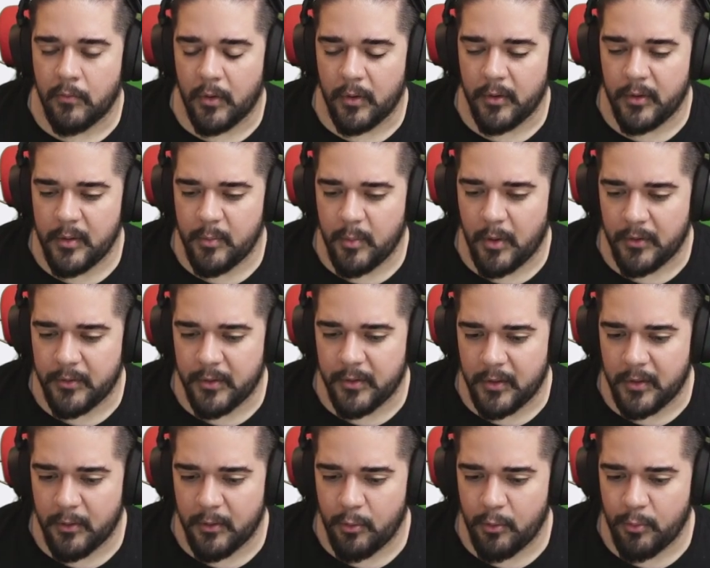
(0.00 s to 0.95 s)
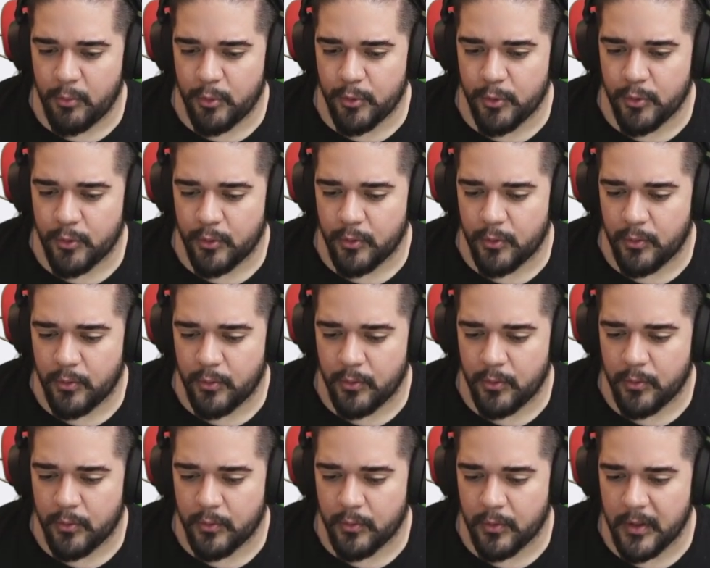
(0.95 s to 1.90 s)
Vallahi baltalılar ölmüş.
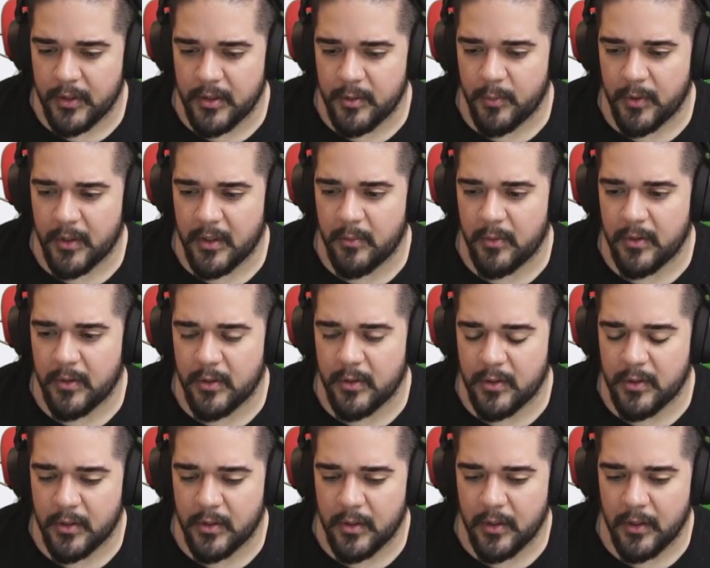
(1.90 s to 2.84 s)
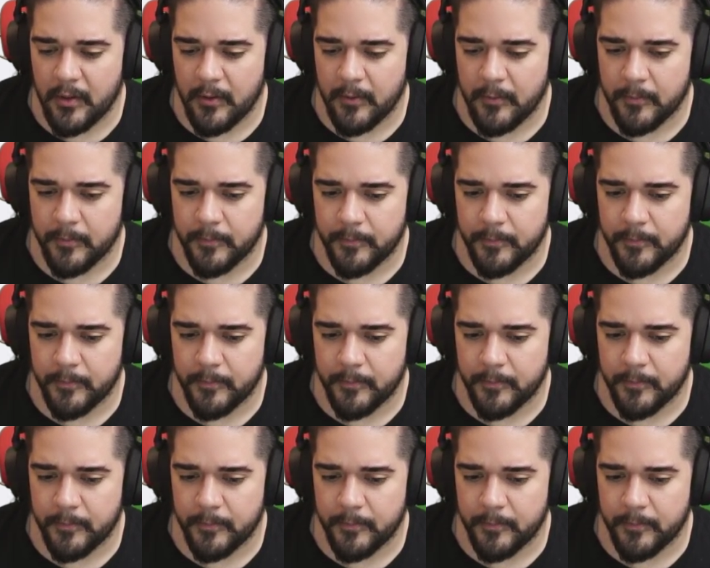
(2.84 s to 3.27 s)
Geçin bakayım ikinci sıraya.